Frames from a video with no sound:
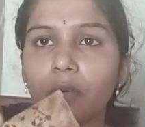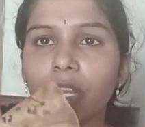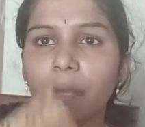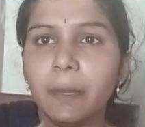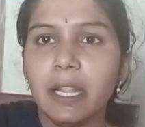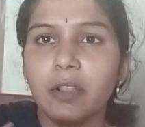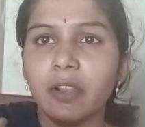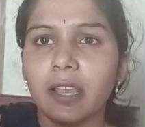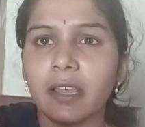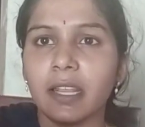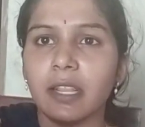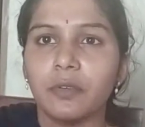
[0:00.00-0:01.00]
ఓన్లీ
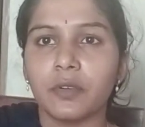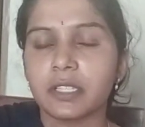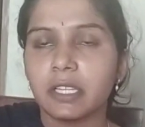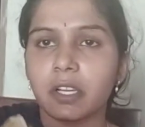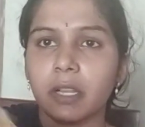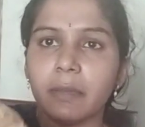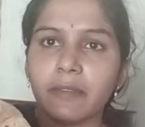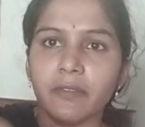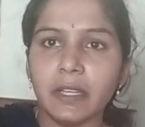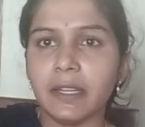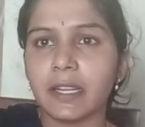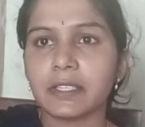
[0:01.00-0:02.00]
పిన్లోనే నేను ఒకసారి ఒకవేళ
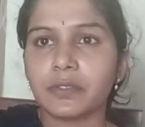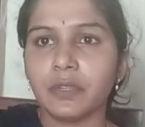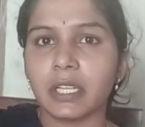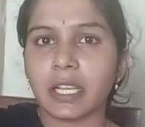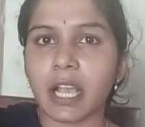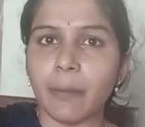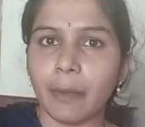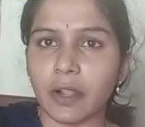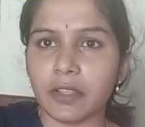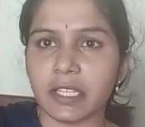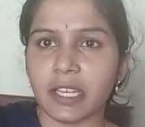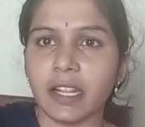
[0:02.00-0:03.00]
మీకు ఇంట్రెస్ట్ ఉంటే
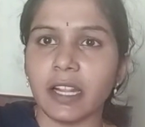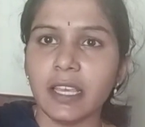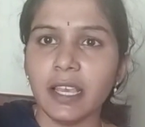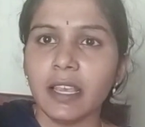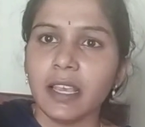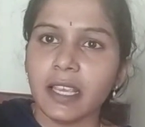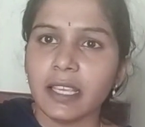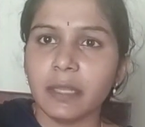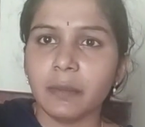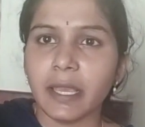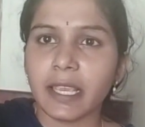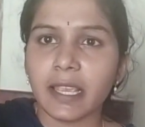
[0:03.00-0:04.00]
కామెంట్లు చేయండి
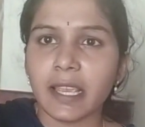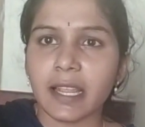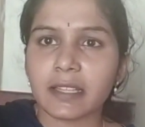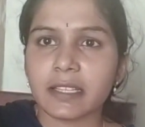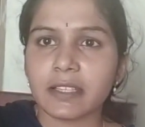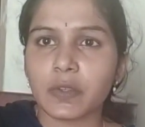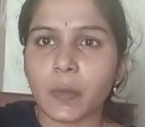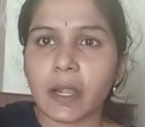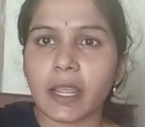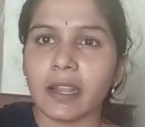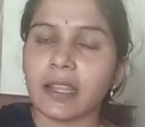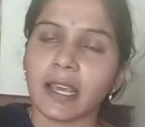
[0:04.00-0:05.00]
ఇది మేకింగ్ ఎలా చేసి
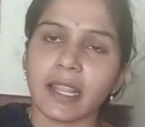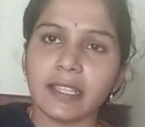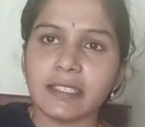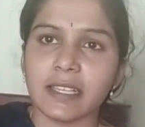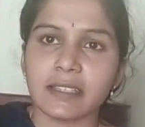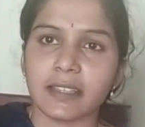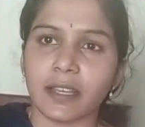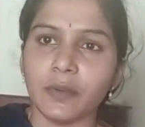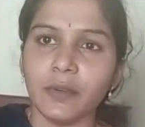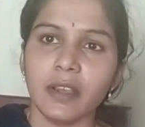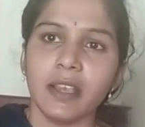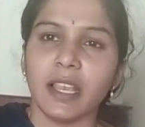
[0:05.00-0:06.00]
చూపెట్టాలని అలా అయితే
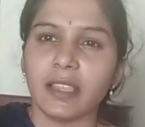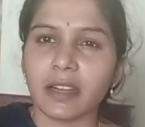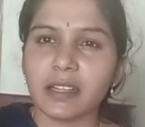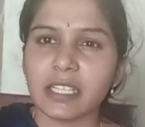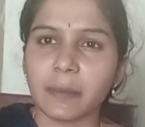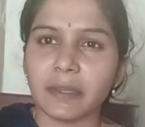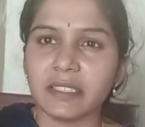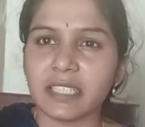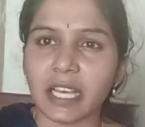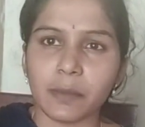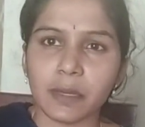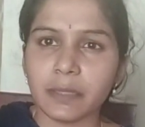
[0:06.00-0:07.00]
చేస్తాను ఎందుకంటే చపాతి
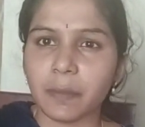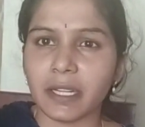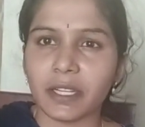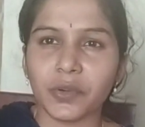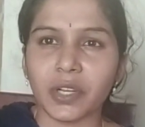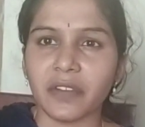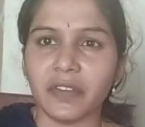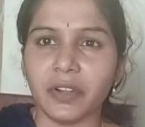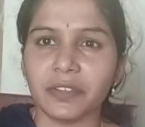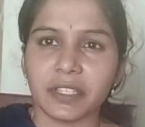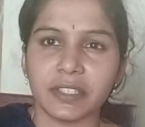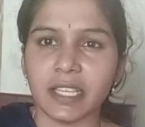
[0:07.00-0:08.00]
చాలామంది పెట్టి ఉన్నారు
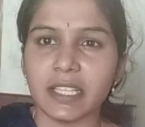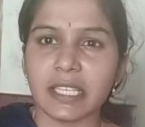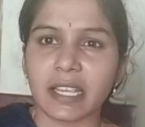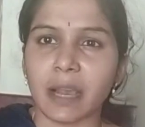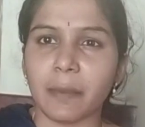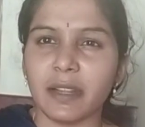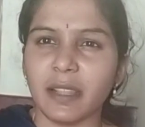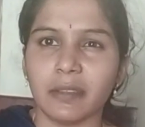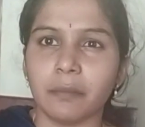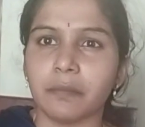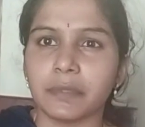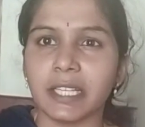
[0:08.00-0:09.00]
వీడియోస్ అని తెలిసి కాబట్టి
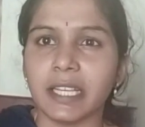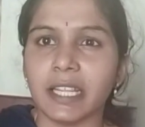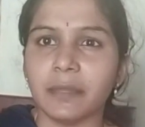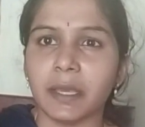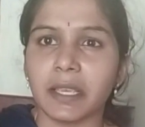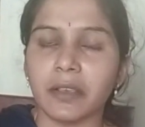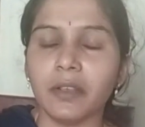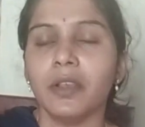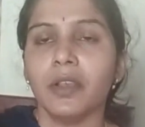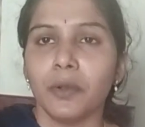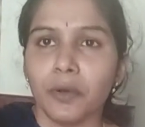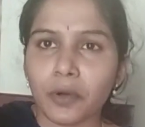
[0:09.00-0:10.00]
నేను చేయలేదు మేకింగ్
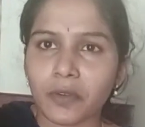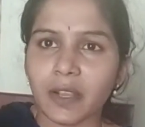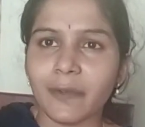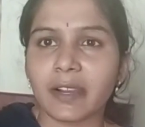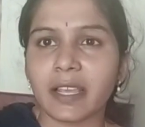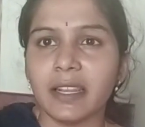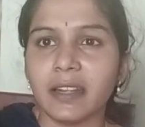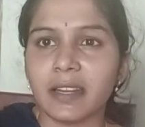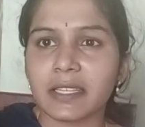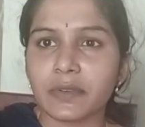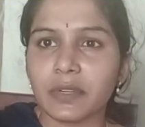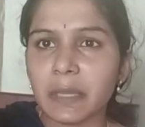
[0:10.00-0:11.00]
ఒకవేళ ఎవరికైనా
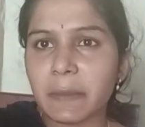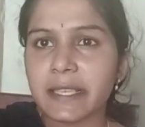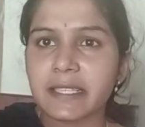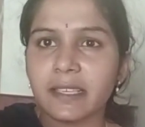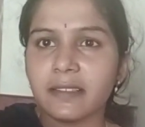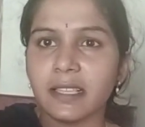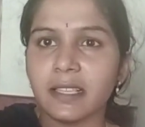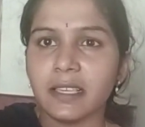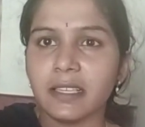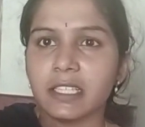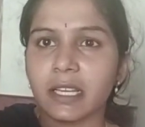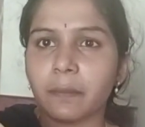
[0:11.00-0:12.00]
ఇంట్రెస్ట్ ఉంటే మిక్సింగ్
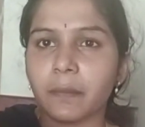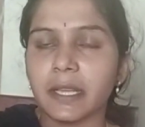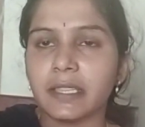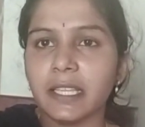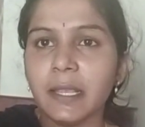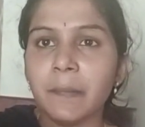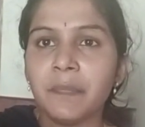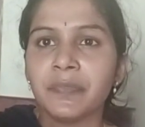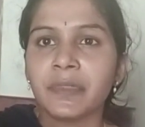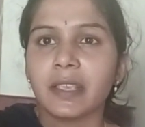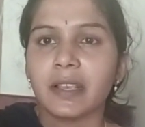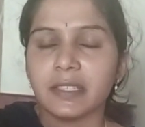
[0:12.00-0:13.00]
ఇది చపాతి
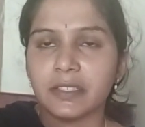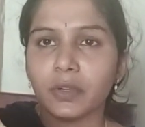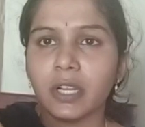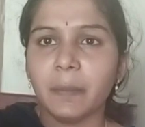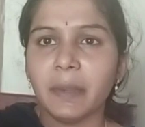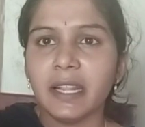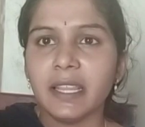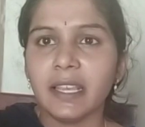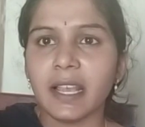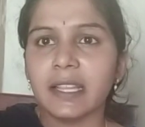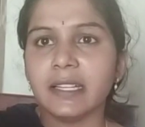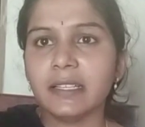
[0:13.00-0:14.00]
జొన్న పిండి
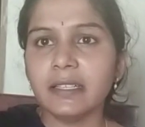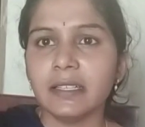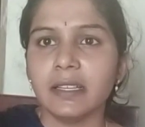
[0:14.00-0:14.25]
అండ్